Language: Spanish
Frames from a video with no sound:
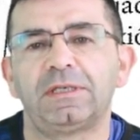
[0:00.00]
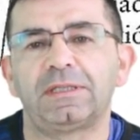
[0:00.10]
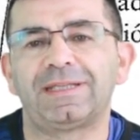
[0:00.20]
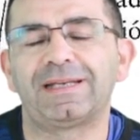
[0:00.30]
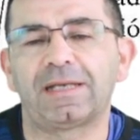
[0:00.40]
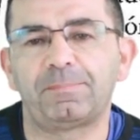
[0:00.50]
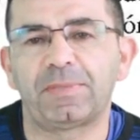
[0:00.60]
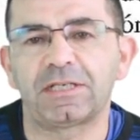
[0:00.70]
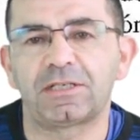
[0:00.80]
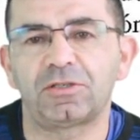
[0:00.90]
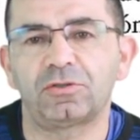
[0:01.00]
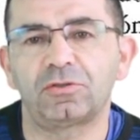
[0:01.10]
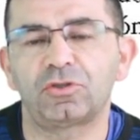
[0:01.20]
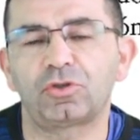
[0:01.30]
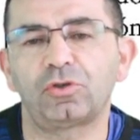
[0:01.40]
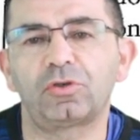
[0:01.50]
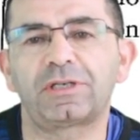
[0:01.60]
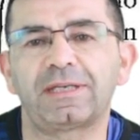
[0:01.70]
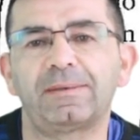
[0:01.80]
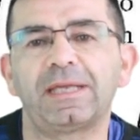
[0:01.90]
de la presión, son los
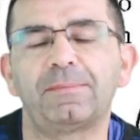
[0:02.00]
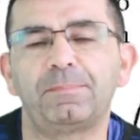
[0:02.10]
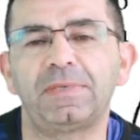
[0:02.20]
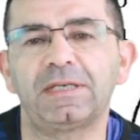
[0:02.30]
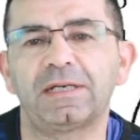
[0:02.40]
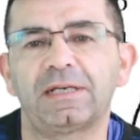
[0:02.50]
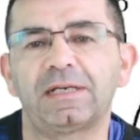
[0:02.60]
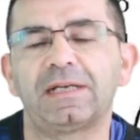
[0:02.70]
que envían